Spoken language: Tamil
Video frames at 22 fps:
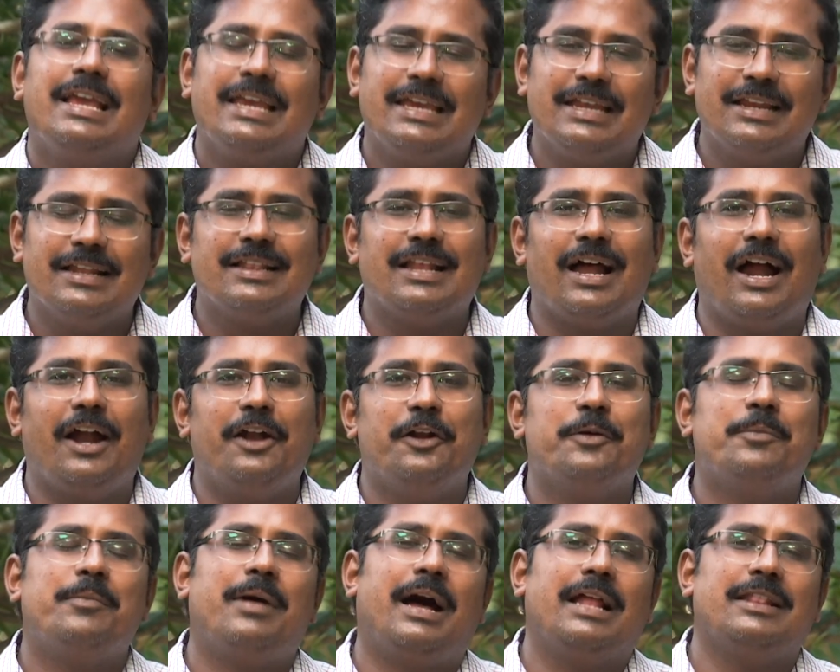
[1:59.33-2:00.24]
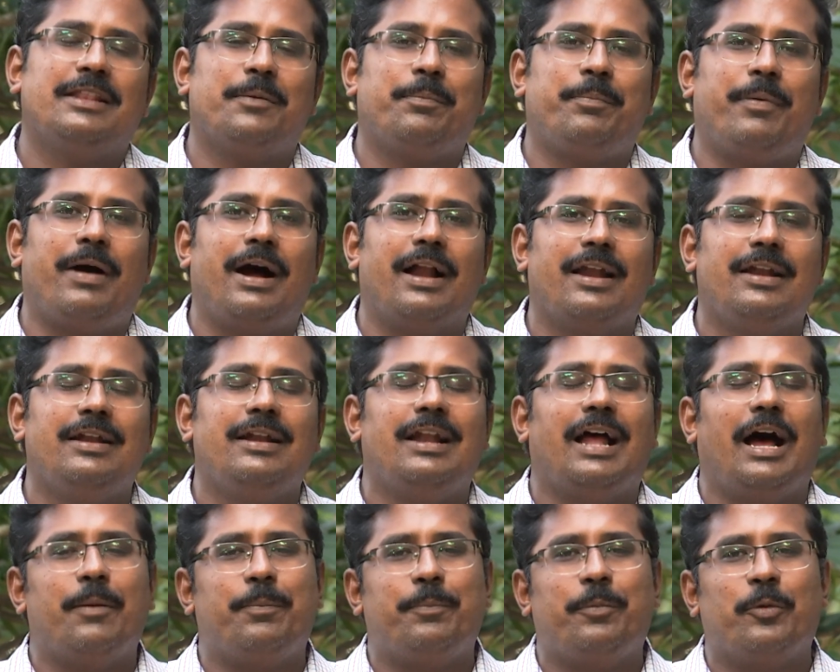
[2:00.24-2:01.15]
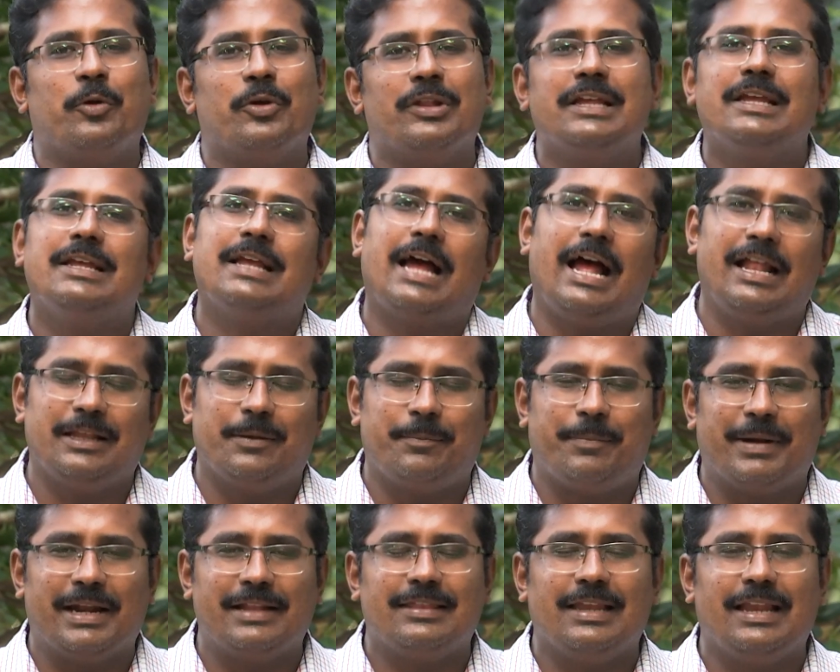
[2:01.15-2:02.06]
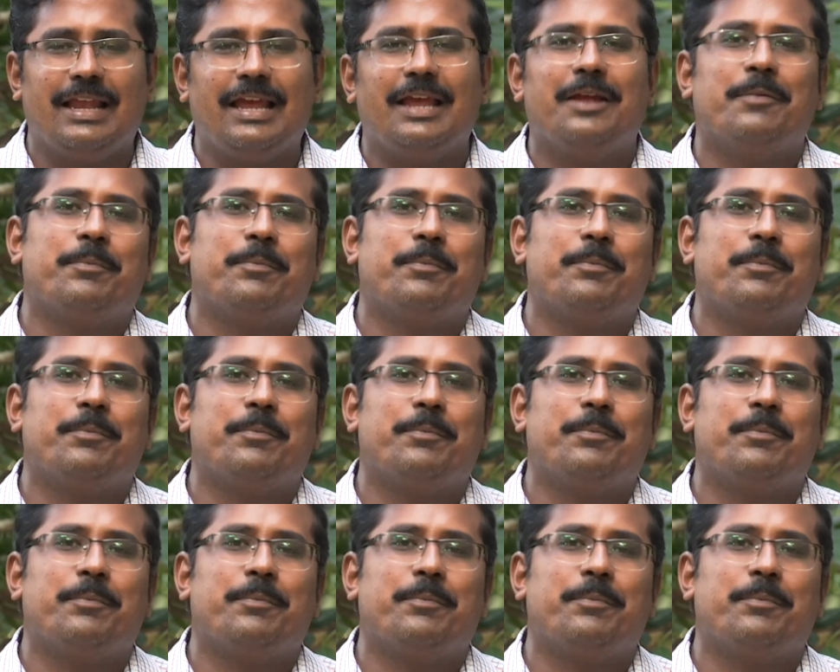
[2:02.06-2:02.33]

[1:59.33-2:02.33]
இருந்தாலும் அந்த பாடல் அப்போது அந்த படத்திலே